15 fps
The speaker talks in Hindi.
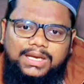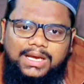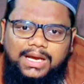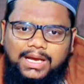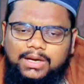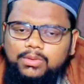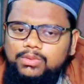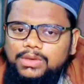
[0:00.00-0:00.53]

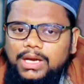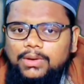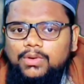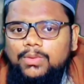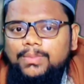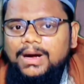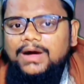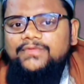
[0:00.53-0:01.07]
ताली हर गुनाह
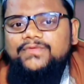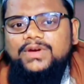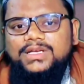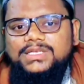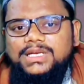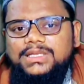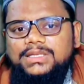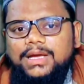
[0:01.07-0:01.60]
को माफ़
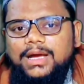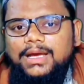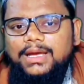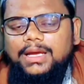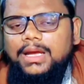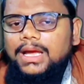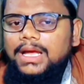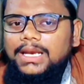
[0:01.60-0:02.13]
कर सकता
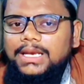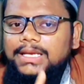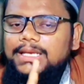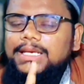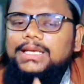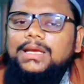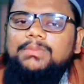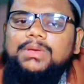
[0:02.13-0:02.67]
है
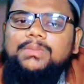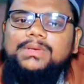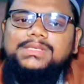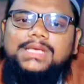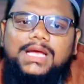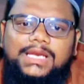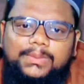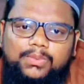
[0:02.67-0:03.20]
लेकिन कभी भी
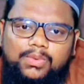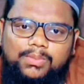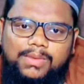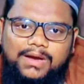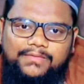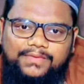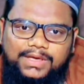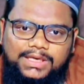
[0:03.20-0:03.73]
ालिम को
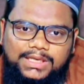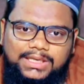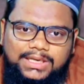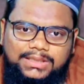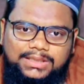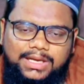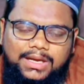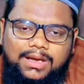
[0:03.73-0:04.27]
माफ़ नहीं
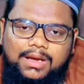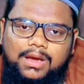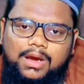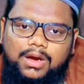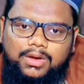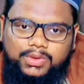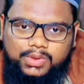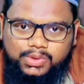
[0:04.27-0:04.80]
करता
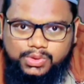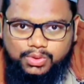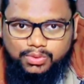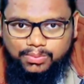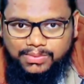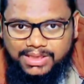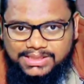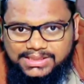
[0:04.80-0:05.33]
और जो
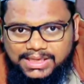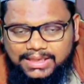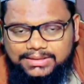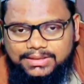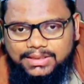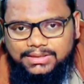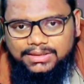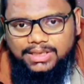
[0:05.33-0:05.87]
जुल्म का
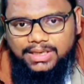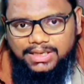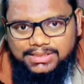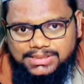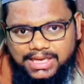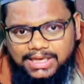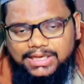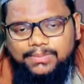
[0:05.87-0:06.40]
साथ देते
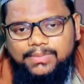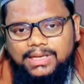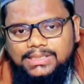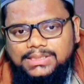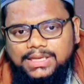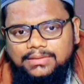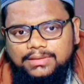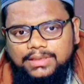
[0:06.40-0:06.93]
हैं ालिम
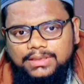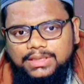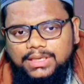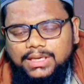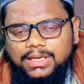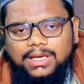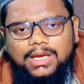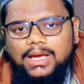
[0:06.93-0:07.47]
का साथ
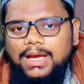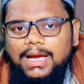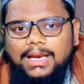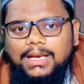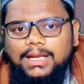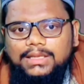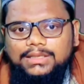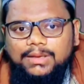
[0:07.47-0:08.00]
देते हैं
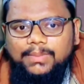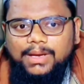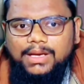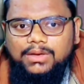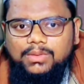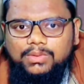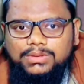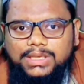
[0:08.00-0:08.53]
अल्लाह
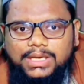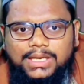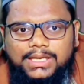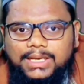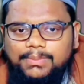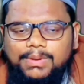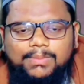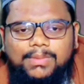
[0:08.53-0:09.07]
तबारक व ताली
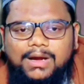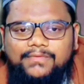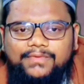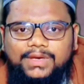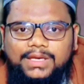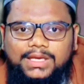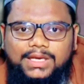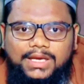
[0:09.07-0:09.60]
कभी
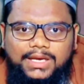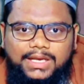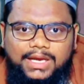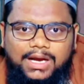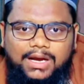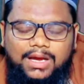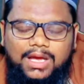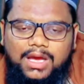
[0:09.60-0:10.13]
माफ़ नहीं
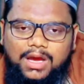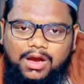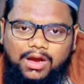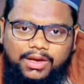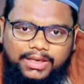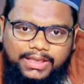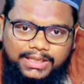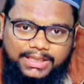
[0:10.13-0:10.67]
करेगा
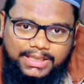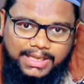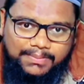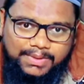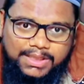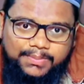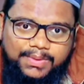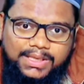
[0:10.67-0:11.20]
और
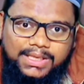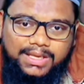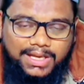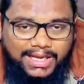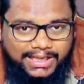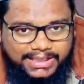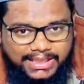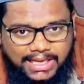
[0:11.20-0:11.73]
कभी भी
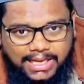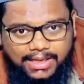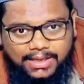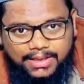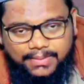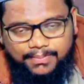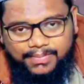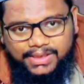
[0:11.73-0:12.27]
या
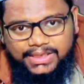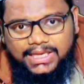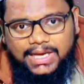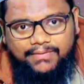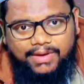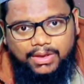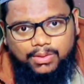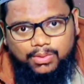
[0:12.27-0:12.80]

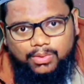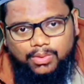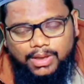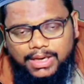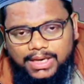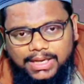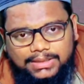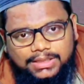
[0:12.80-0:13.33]
मीडिया वालों को
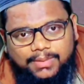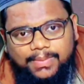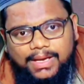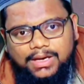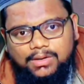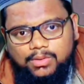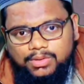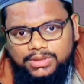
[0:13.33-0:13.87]
अल्लाह
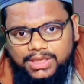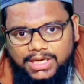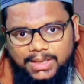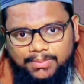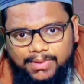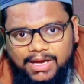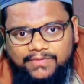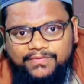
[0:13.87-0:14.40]
तबारक व
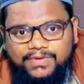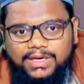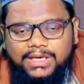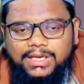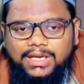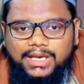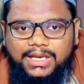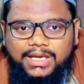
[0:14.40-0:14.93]
ताली माफ़
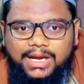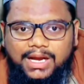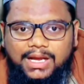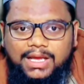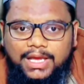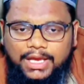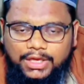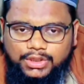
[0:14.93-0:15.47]
नहीं करेगा
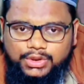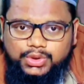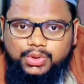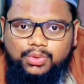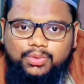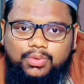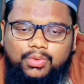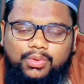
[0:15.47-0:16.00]

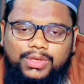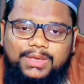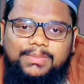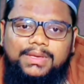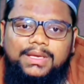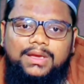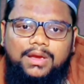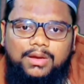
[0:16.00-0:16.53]
जो कोई
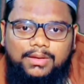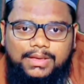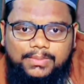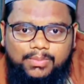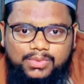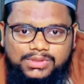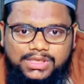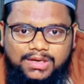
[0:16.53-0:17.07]
भी
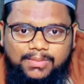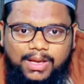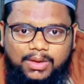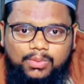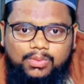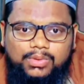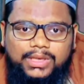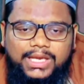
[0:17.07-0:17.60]

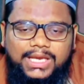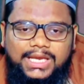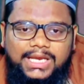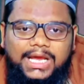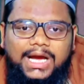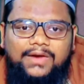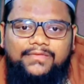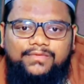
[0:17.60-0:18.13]
मुसलमानों के
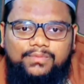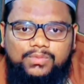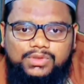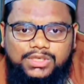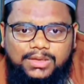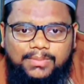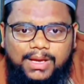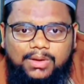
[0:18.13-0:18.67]
ख़िलाफ़
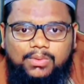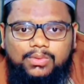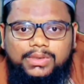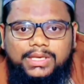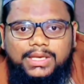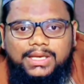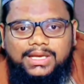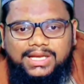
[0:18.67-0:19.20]
मुसलमानों
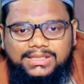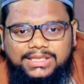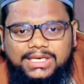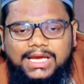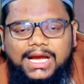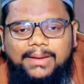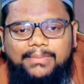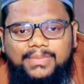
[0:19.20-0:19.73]
के
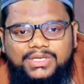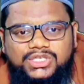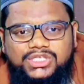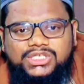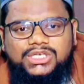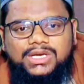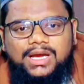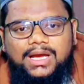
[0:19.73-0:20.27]
ख़तलेआम में
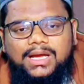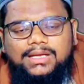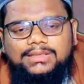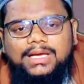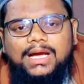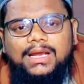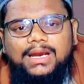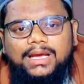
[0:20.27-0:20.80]

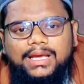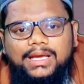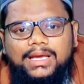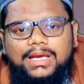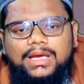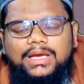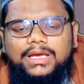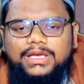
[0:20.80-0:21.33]
हकदार है
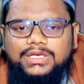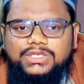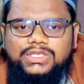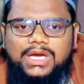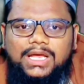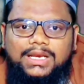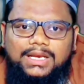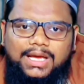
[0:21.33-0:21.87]
इन
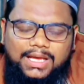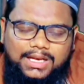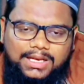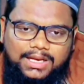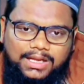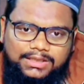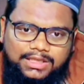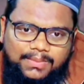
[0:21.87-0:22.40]

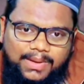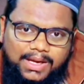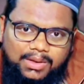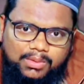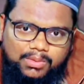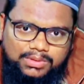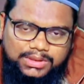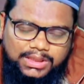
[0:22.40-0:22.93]
अल्लाह
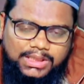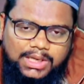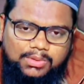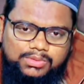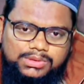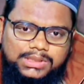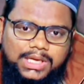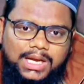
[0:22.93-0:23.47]
तबारक व ताली
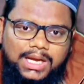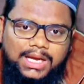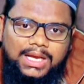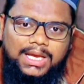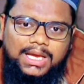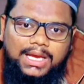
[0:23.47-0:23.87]
उसका